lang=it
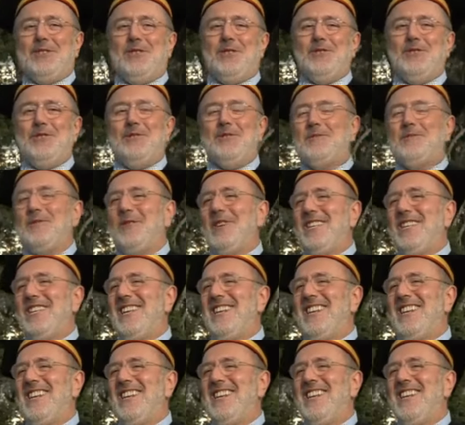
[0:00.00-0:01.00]
ci sono poi
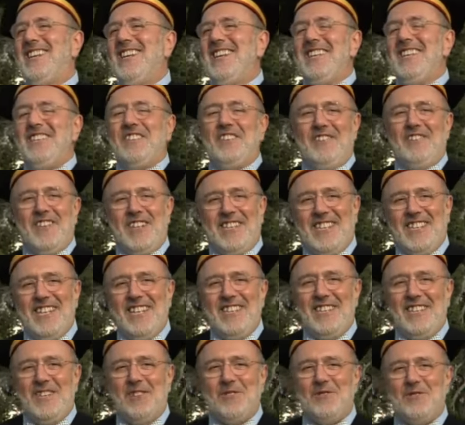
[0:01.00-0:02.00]
delle
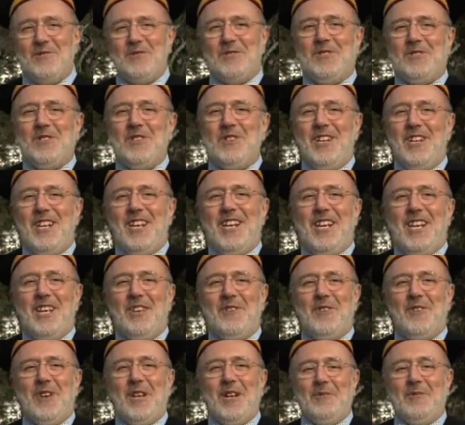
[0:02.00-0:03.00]
divertenti locuzioni in
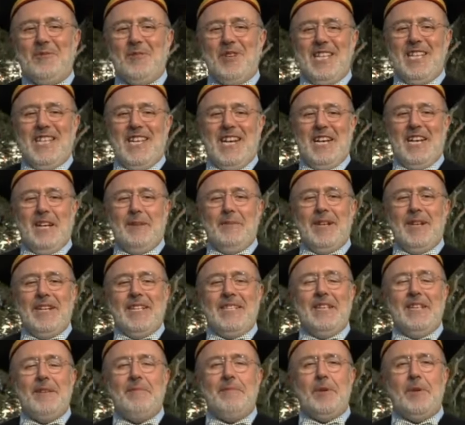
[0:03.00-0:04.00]
lingua napoletana. Per
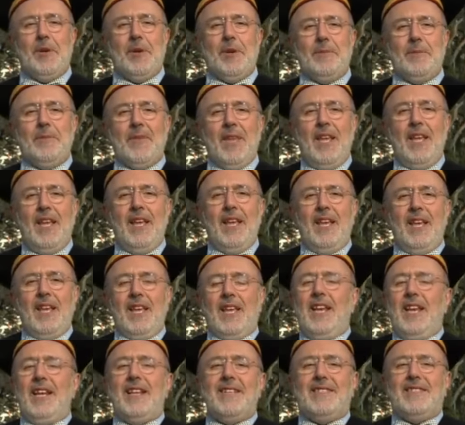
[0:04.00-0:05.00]
esempio,
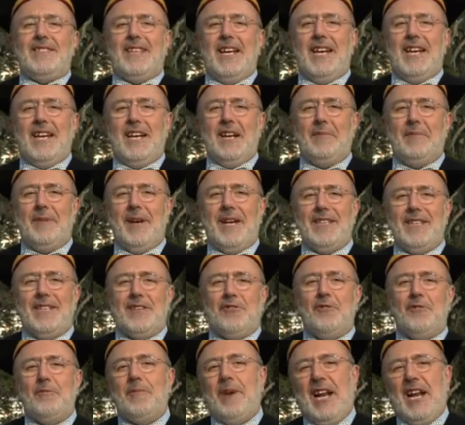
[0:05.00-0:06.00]
chi le sta
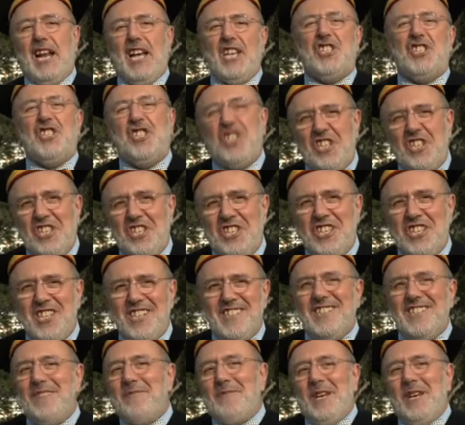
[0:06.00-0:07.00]
arrapate con una
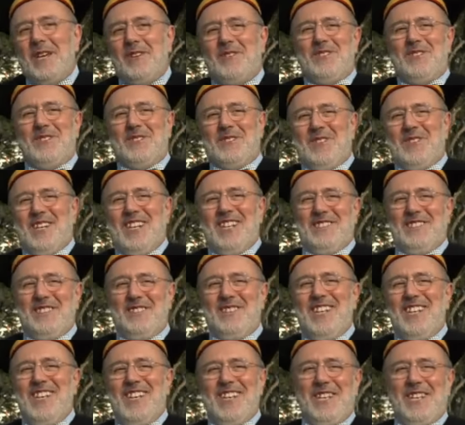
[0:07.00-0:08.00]
scimmia? Beh, in questo
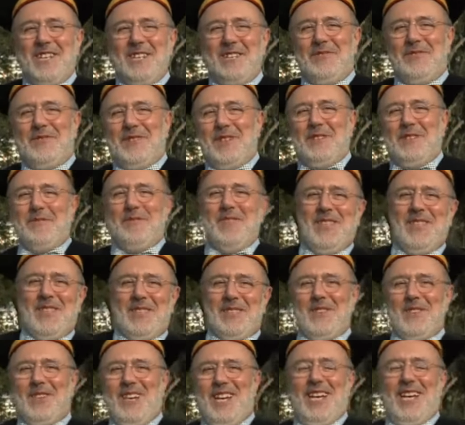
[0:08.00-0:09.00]
caso il
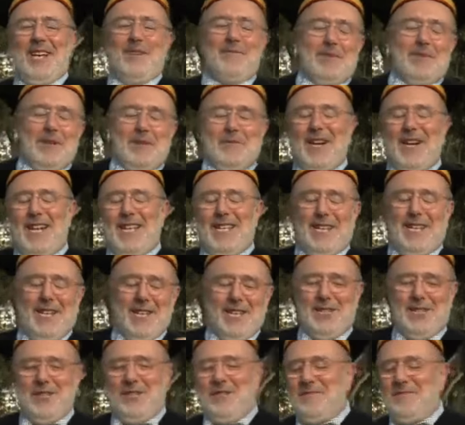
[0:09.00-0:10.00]
riferimento è al primato,
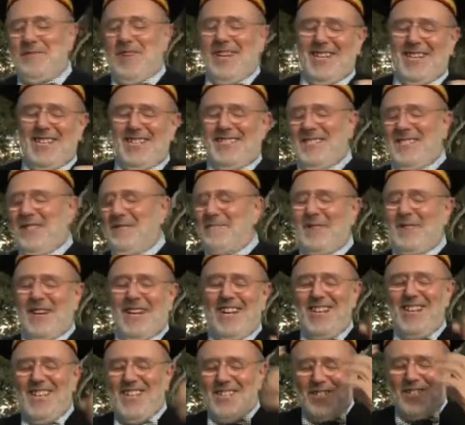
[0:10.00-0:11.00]
alla scimmia che sembra,
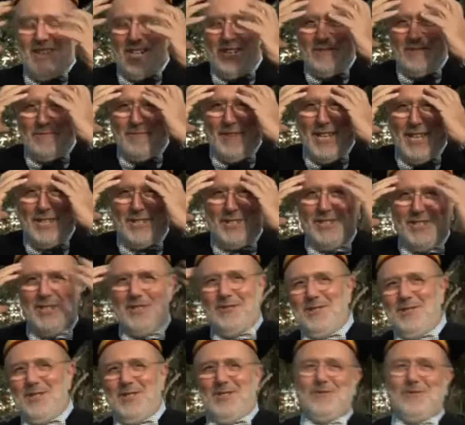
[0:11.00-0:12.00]
c'è cioè l'immagine
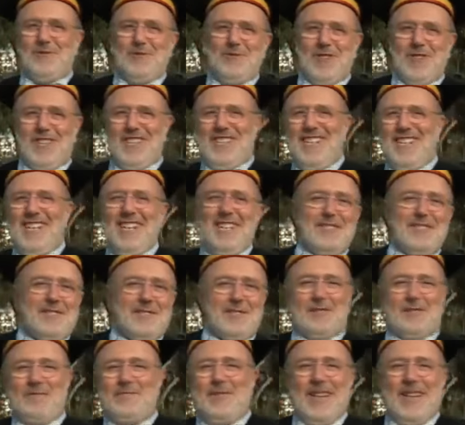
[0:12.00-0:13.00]
di quest'uomo che
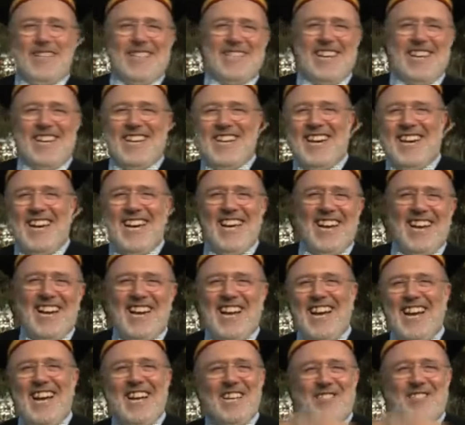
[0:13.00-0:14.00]
si sbattaccaia là